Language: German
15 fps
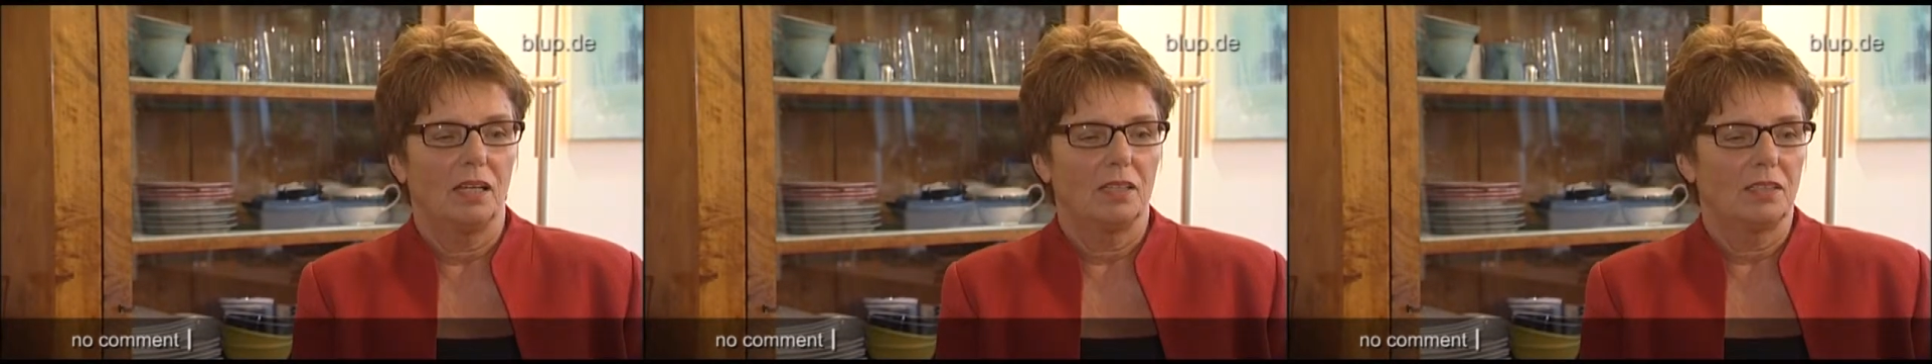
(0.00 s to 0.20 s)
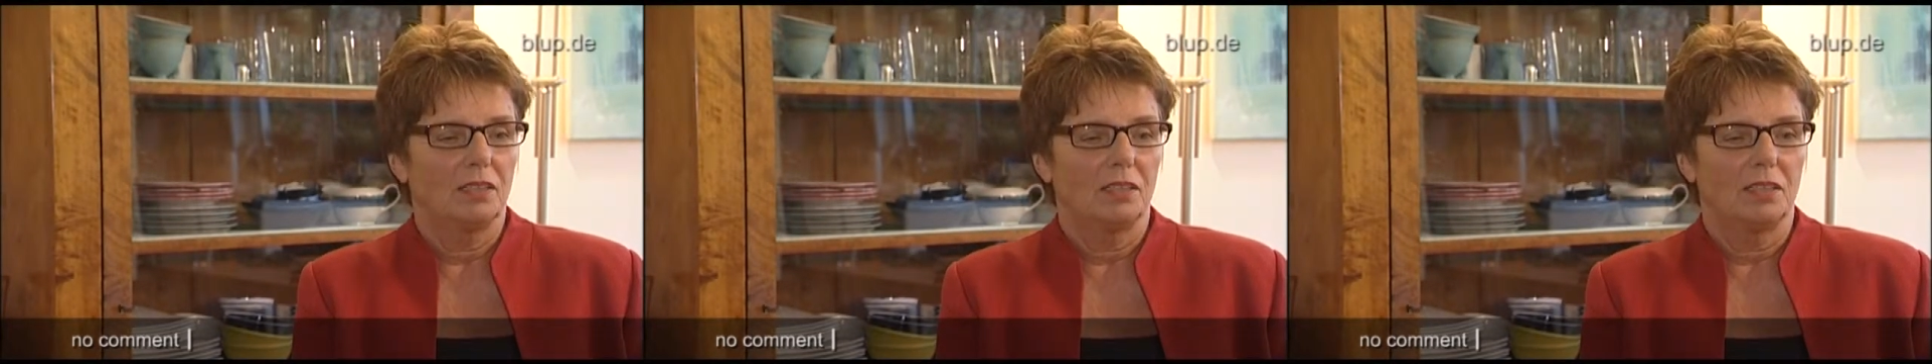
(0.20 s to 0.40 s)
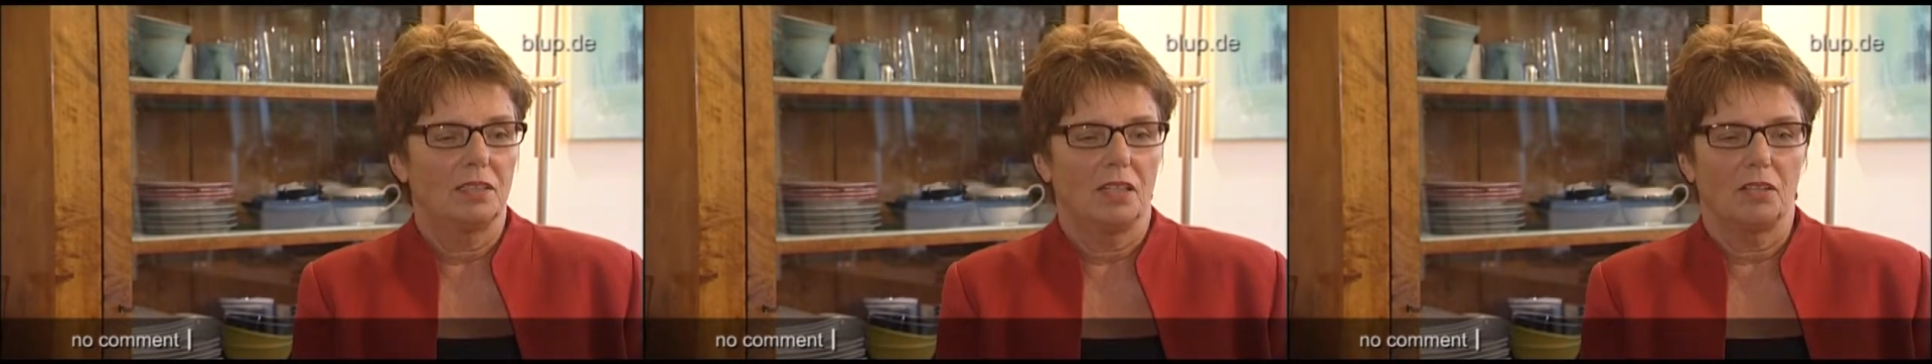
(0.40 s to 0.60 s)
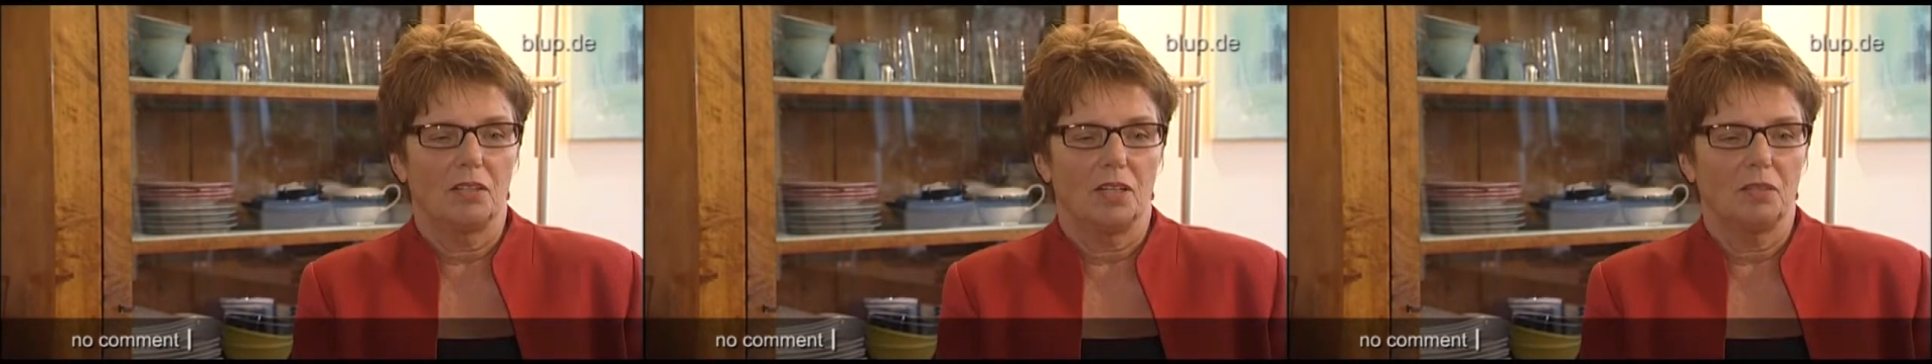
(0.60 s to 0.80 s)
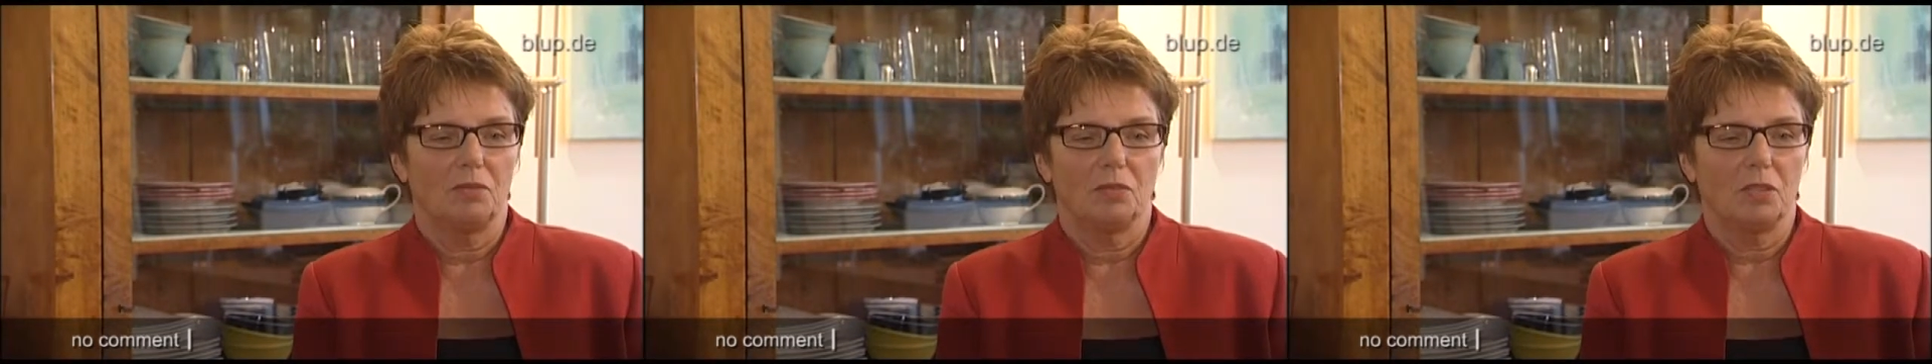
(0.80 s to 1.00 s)
sind dann
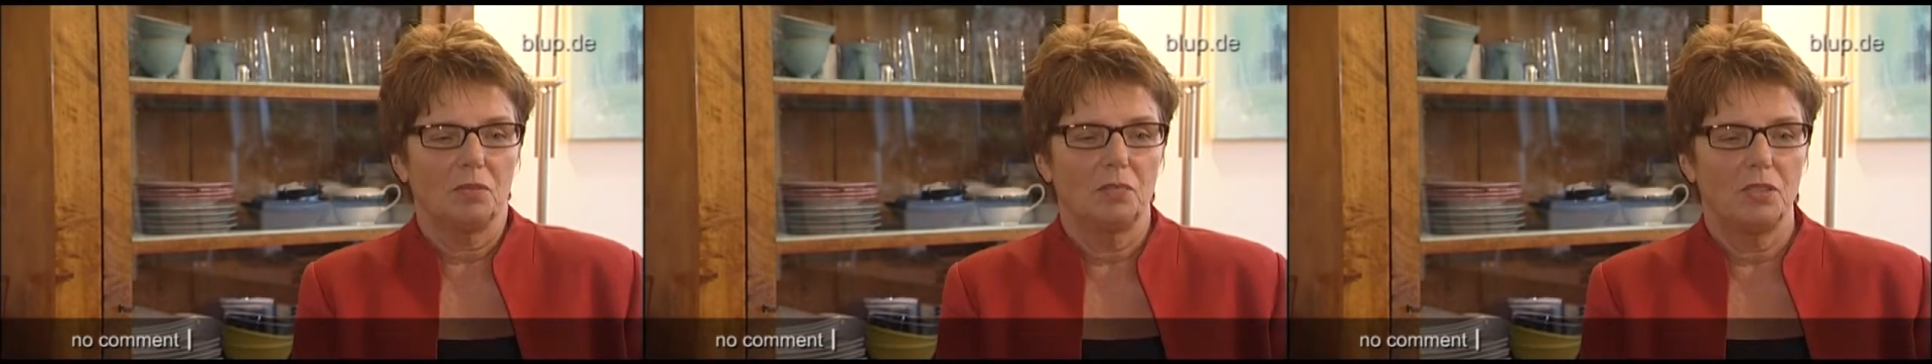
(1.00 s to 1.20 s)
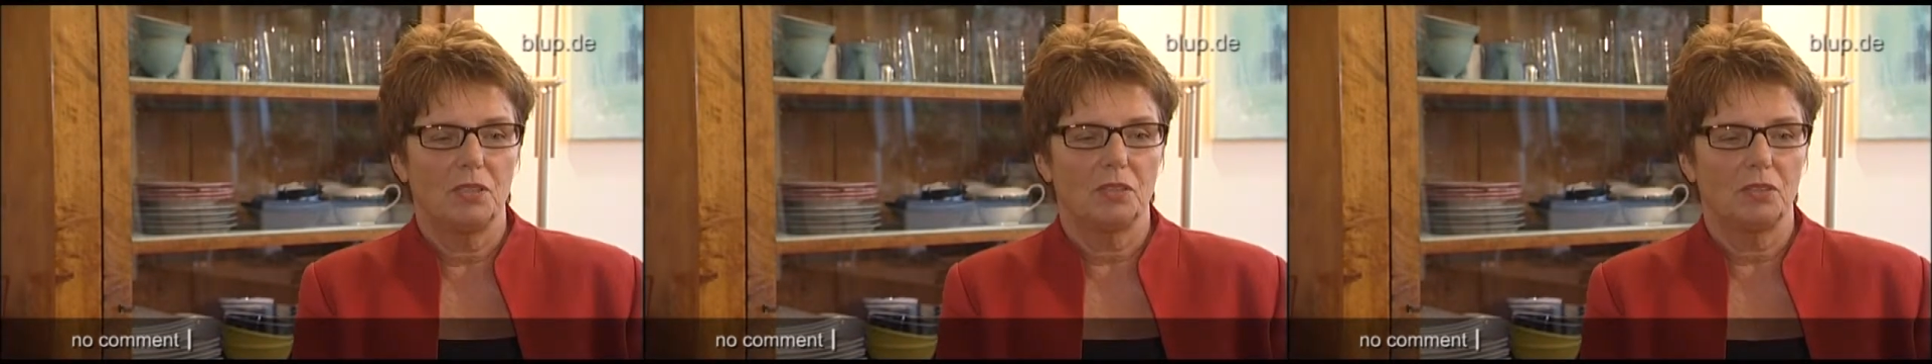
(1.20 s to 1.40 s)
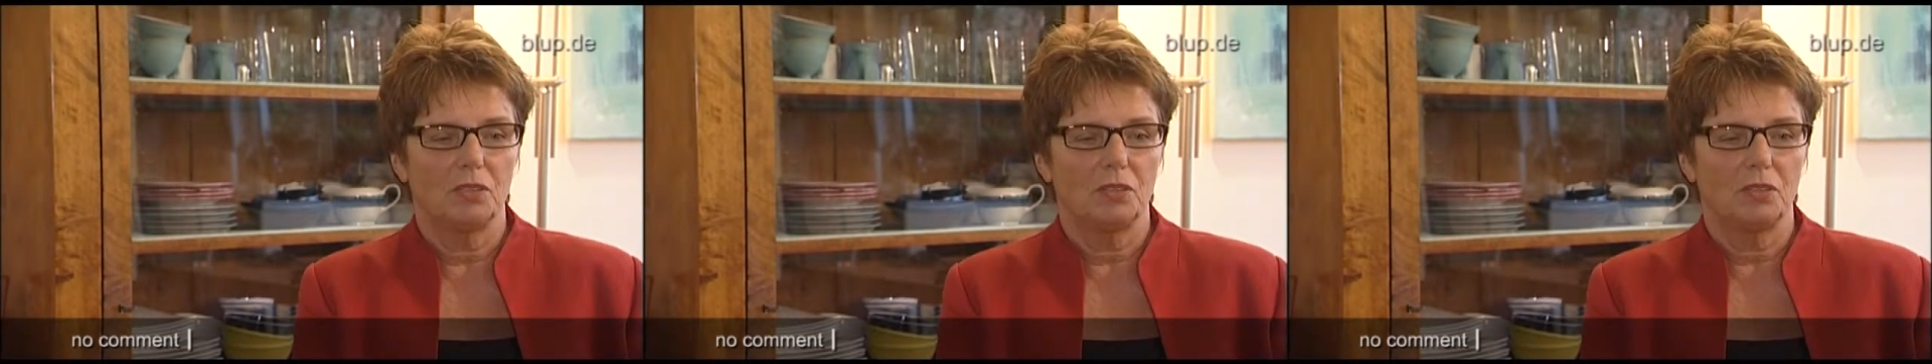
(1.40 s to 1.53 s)
einfach mit